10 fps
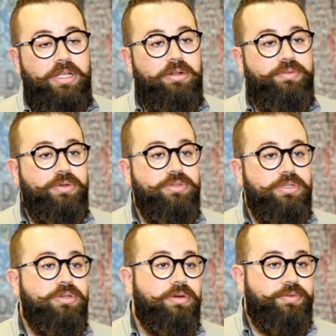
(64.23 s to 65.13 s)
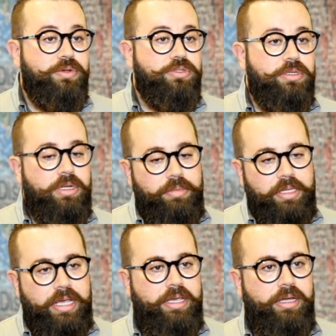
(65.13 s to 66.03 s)
لان الفيوجن كونفيوجن يعني
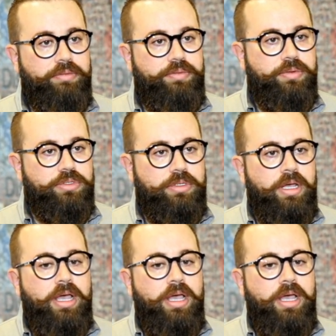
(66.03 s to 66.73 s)
بيضيع الفيوجن